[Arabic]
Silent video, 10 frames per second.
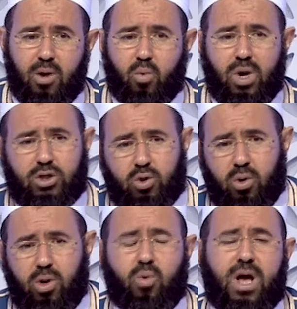
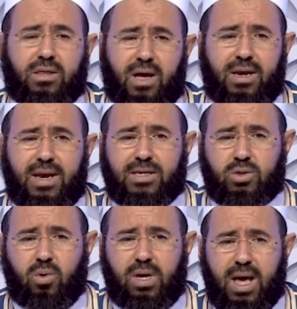والجوع واضح الناس
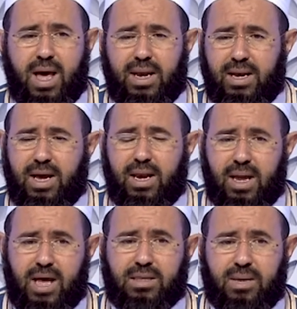كلها على الاقل
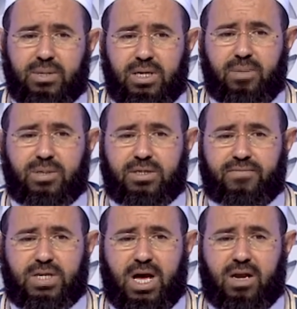حتى اللي مش
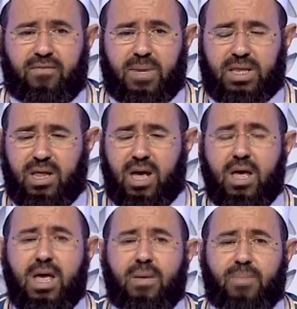جيعان في بطنه
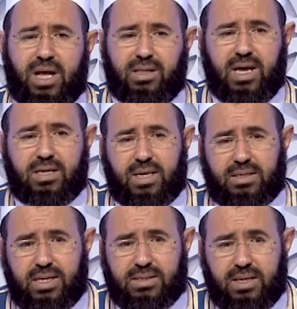ما عندهاش
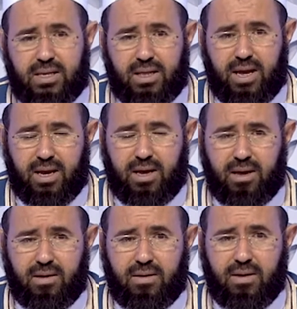اساسيات الحياه
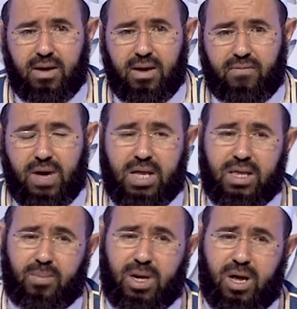
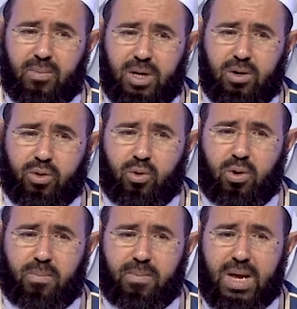فهذا من قبيل
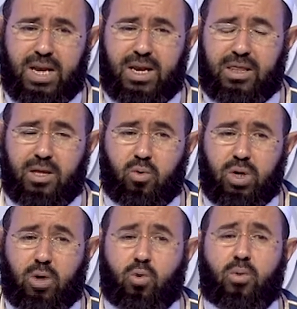الظلم الذي
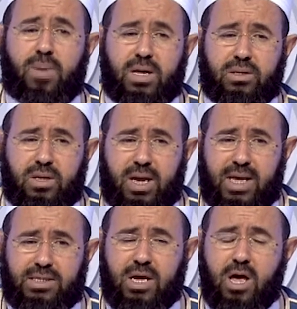يوقعه بعض
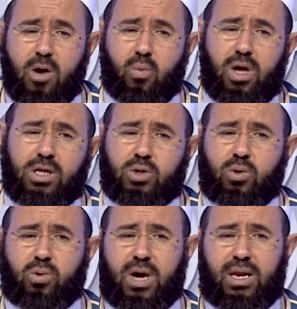الناس
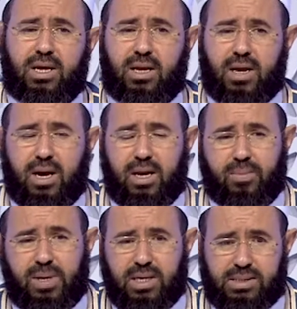ويسكت عليه
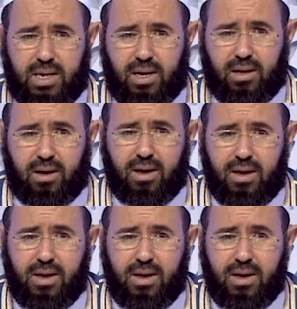الاغلبيه الساحقه